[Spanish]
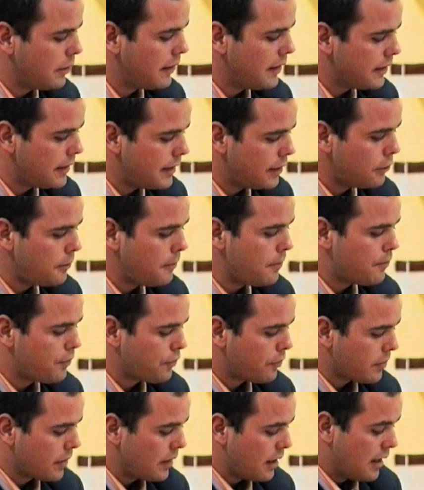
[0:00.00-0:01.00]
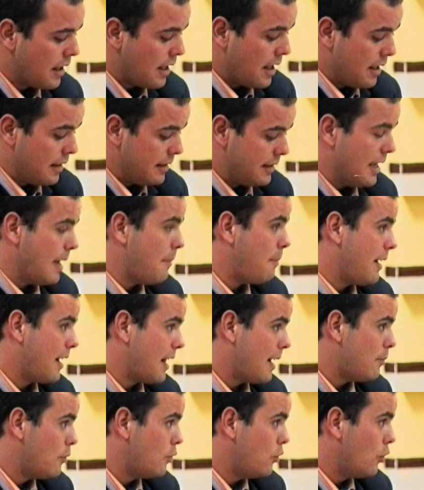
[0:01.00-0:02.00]
mes de enero. Ya
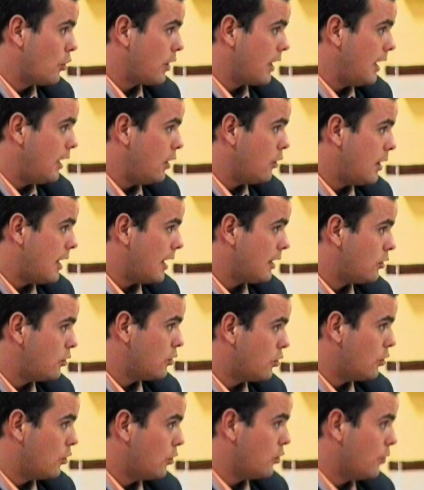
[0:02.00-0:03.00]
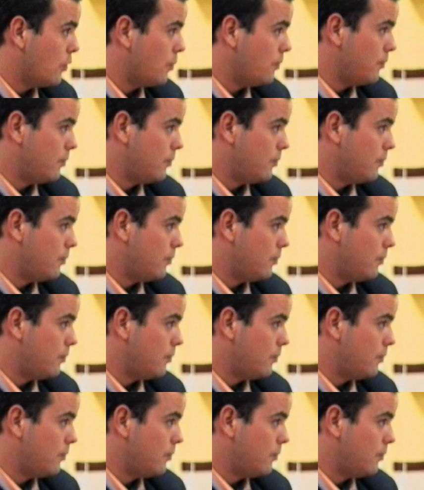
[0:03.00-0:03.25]
paramos lo que es los actos